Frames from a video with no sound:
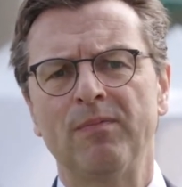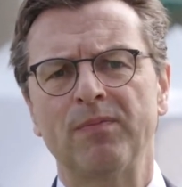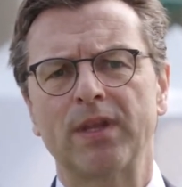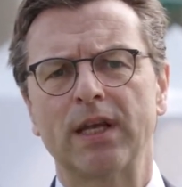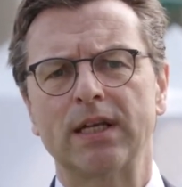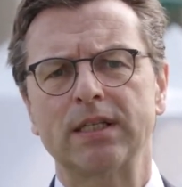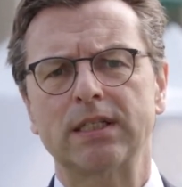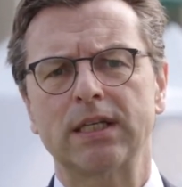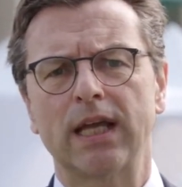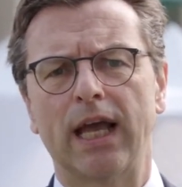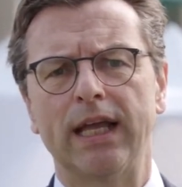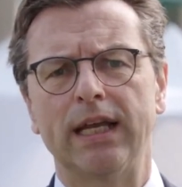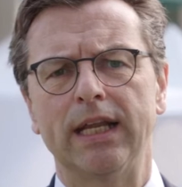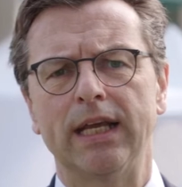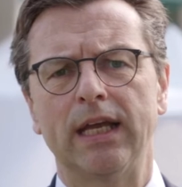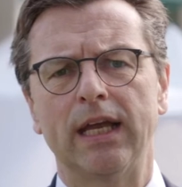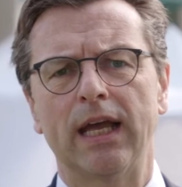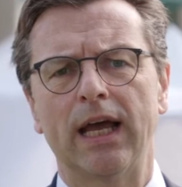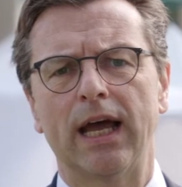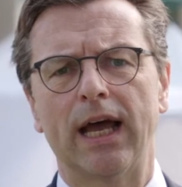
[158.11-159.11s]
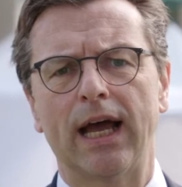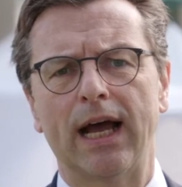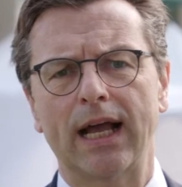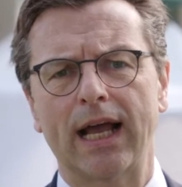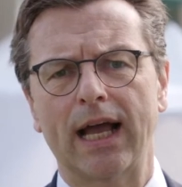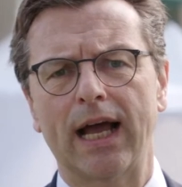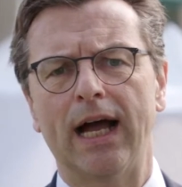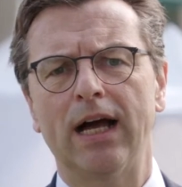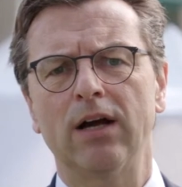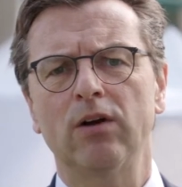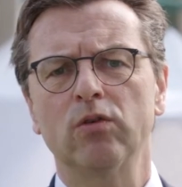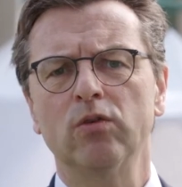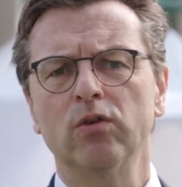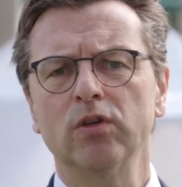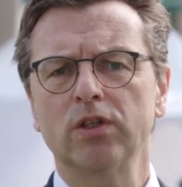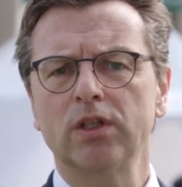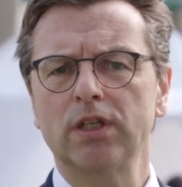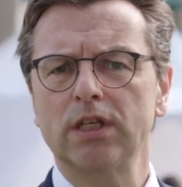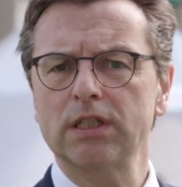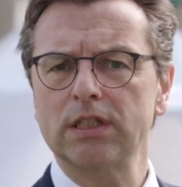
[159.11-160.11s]
dass eine
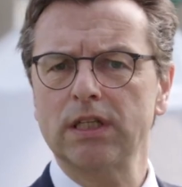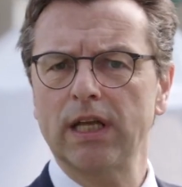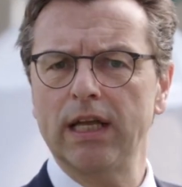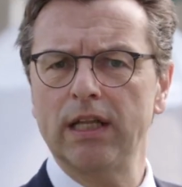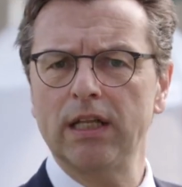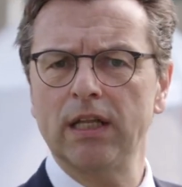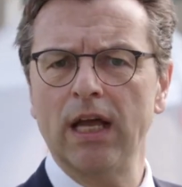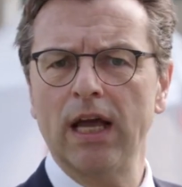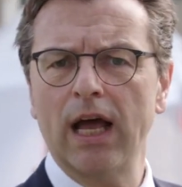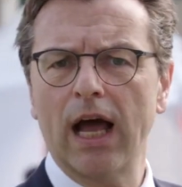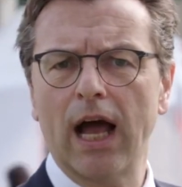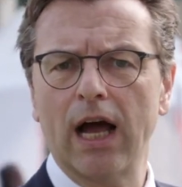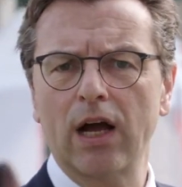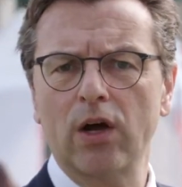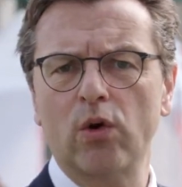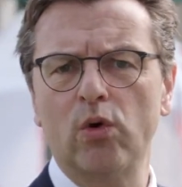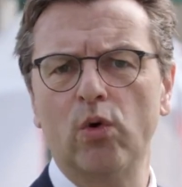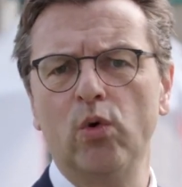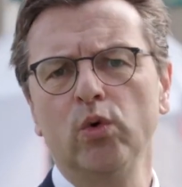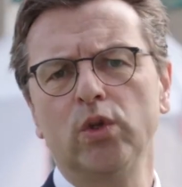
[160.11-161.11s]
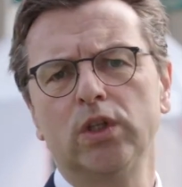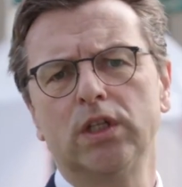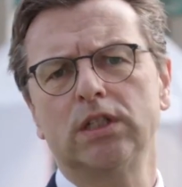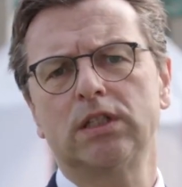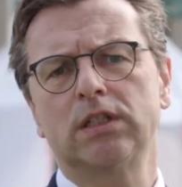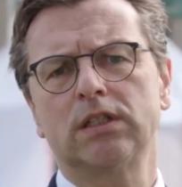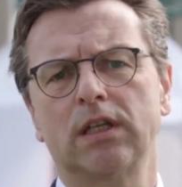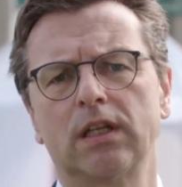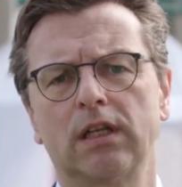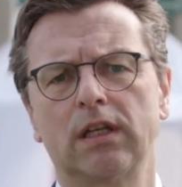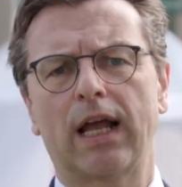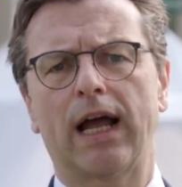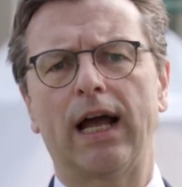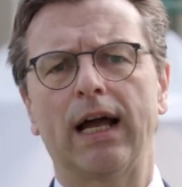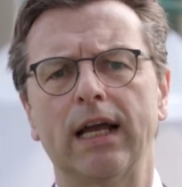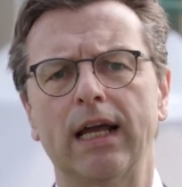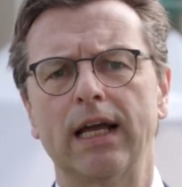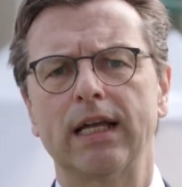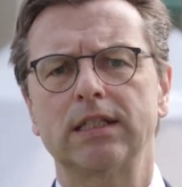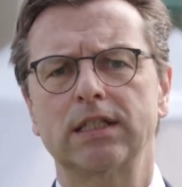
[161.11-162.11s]
Erkrankung, dass ein akutes
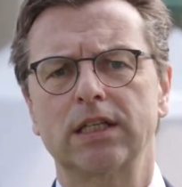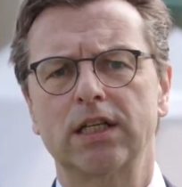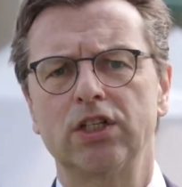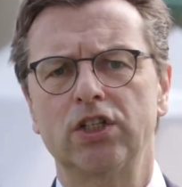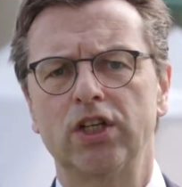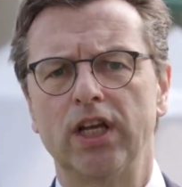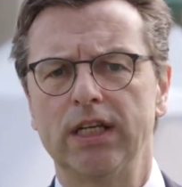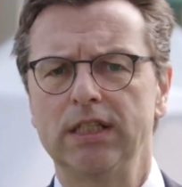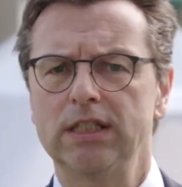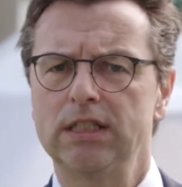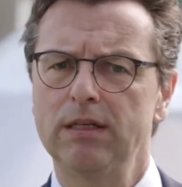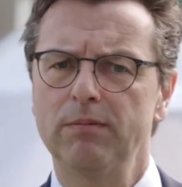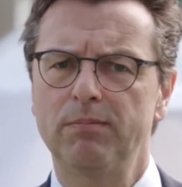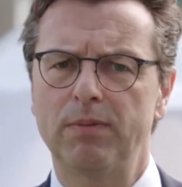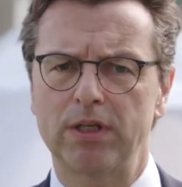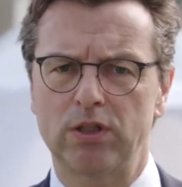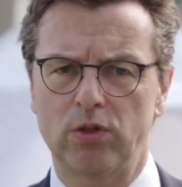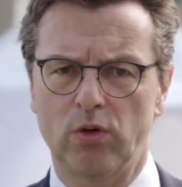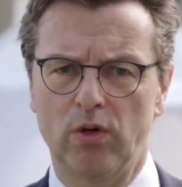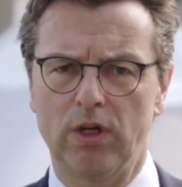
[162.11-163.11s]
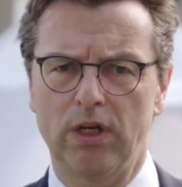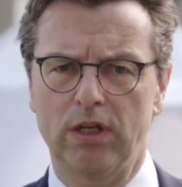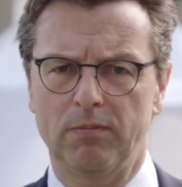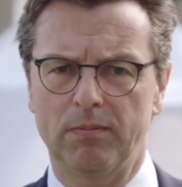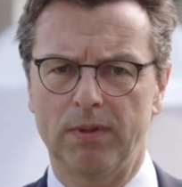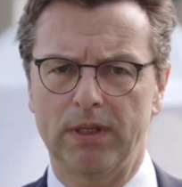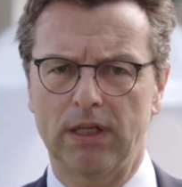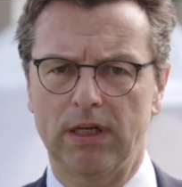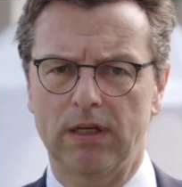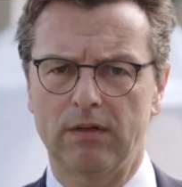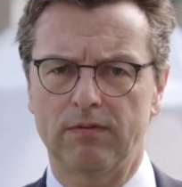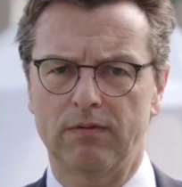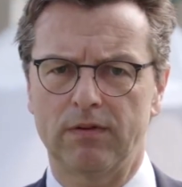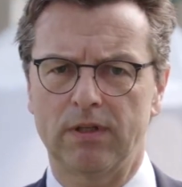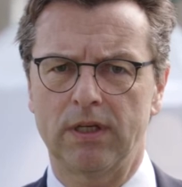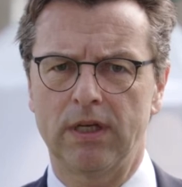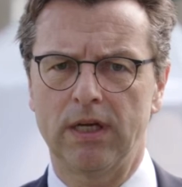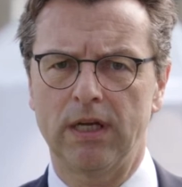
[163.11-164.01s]
Krankheitsgeschehen Sie persönlich betrifft.